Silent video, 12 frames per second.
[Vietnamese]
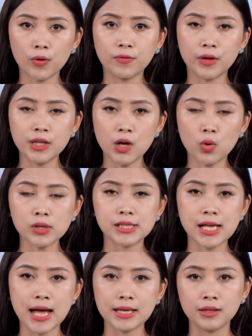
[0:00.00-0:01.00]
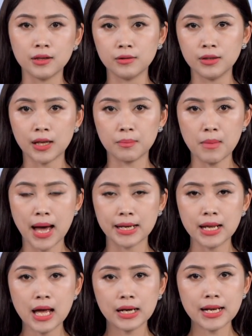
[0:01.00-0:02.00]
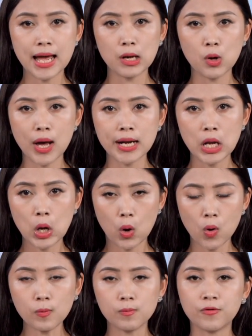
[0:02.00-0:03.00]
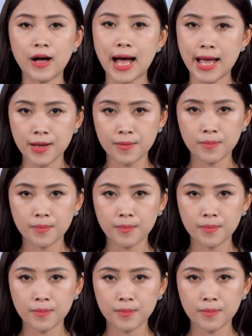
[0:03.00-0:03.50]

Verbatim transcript: với nhiều quốc gia như Nhật Bản, Đài Loan, Úc và Anh.